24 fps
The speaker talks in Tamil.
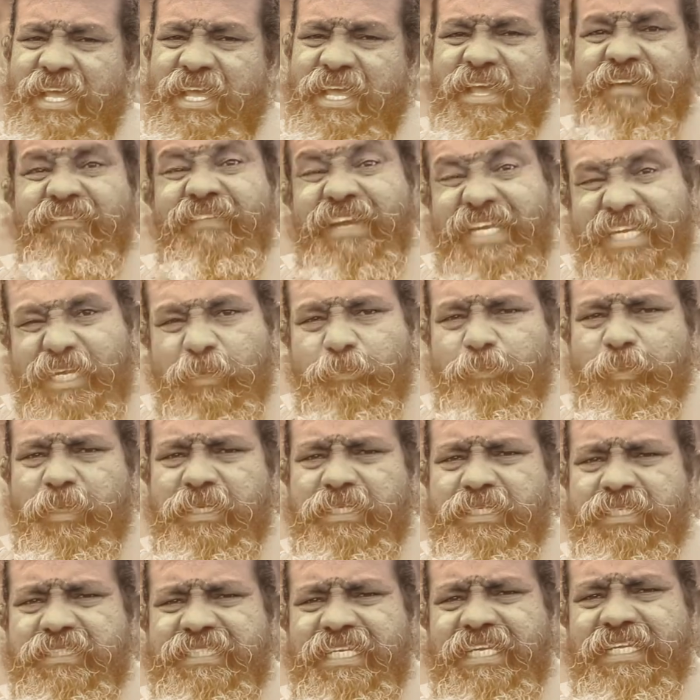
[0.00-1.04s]
வெக்கப்பட்டு
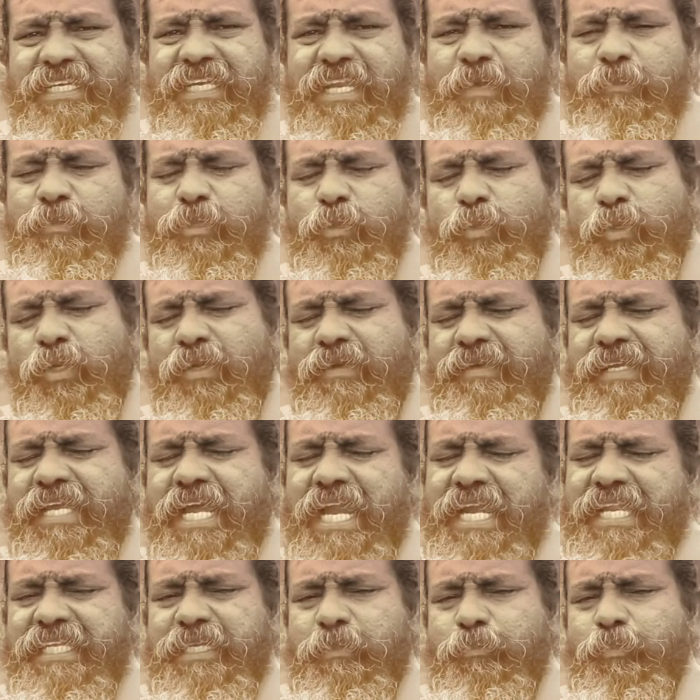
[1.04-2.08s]
சிலர்லாம் அந்த உள்ளுக்கே
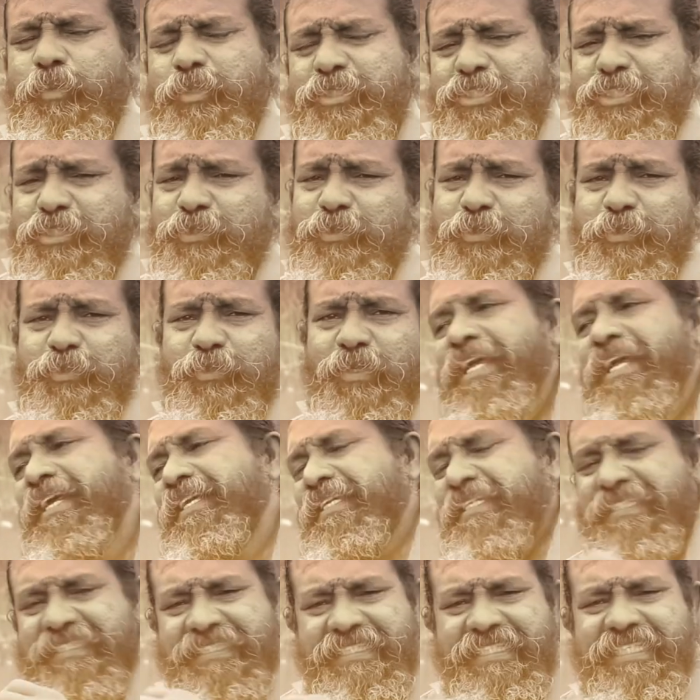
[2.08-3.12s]
அடக்கி பொசுக்கி விட்ருவாங்க
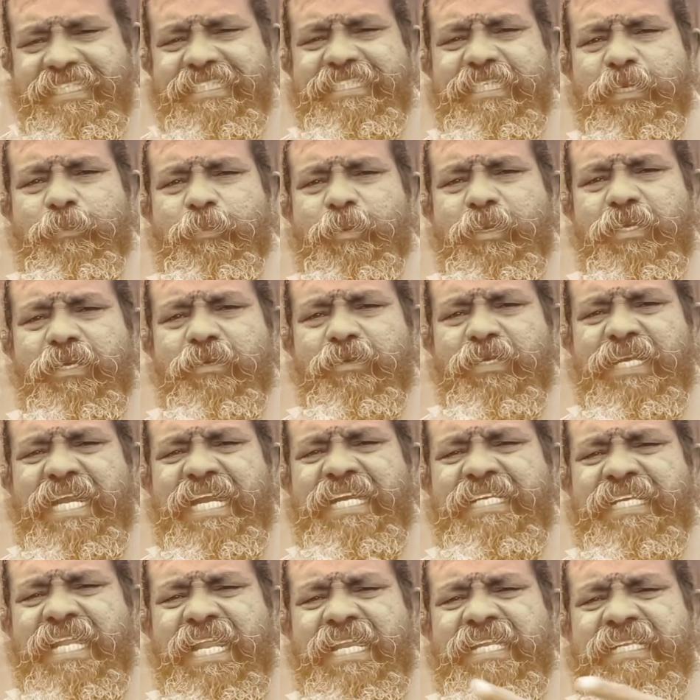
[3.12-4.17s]
ஈஸியாக போயிடும் ஒரு
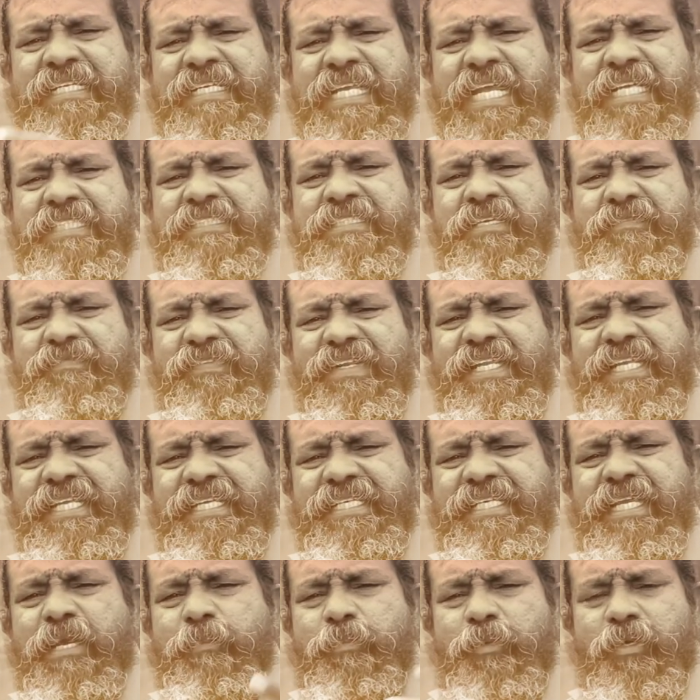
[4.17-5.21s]
ரெண்டு நாளில் கேஸ்
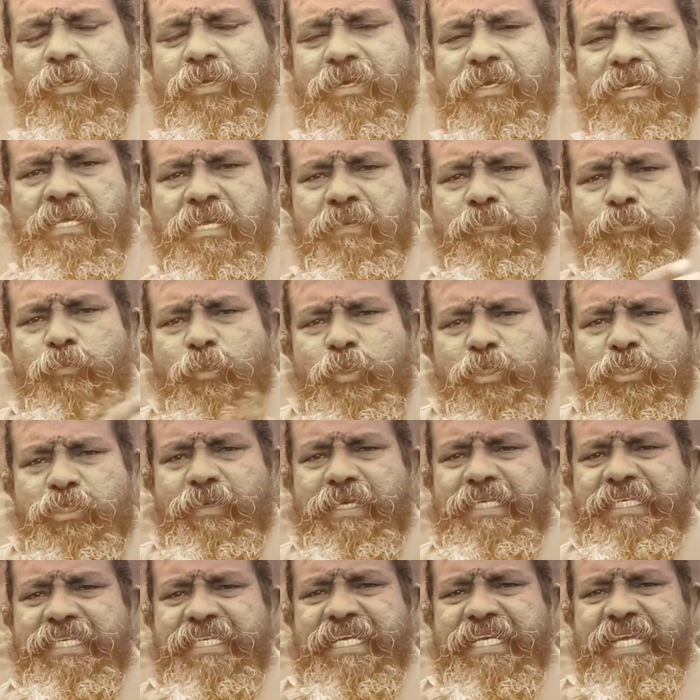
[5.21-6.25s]
ஃப்ரீயாக போகும் மூட்டு வலி
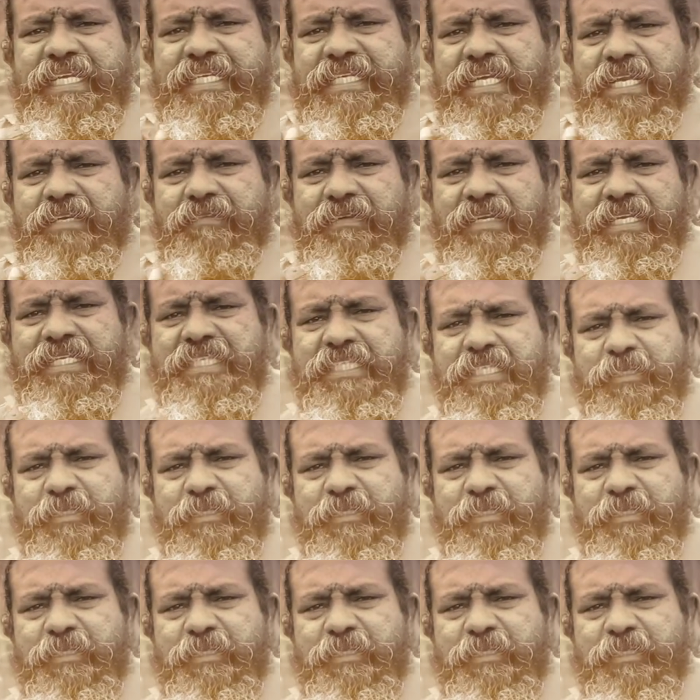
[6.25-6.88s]
கை கால் வலி இடுப்பு